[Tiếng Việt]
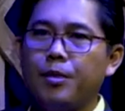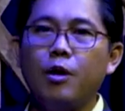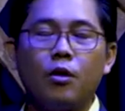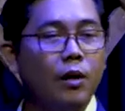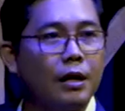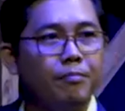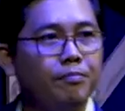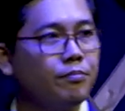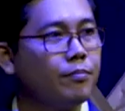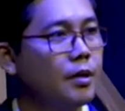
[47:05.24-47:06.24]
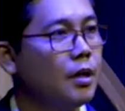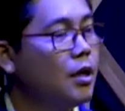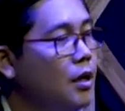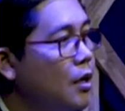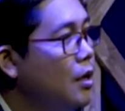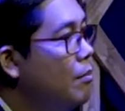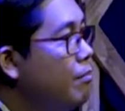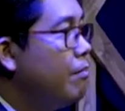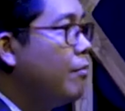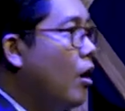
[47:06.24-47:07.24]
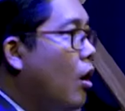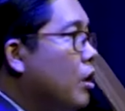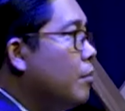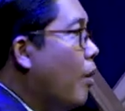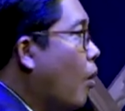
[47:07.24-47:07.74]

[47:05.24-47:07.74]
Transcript: bỏ quạt. Kho tao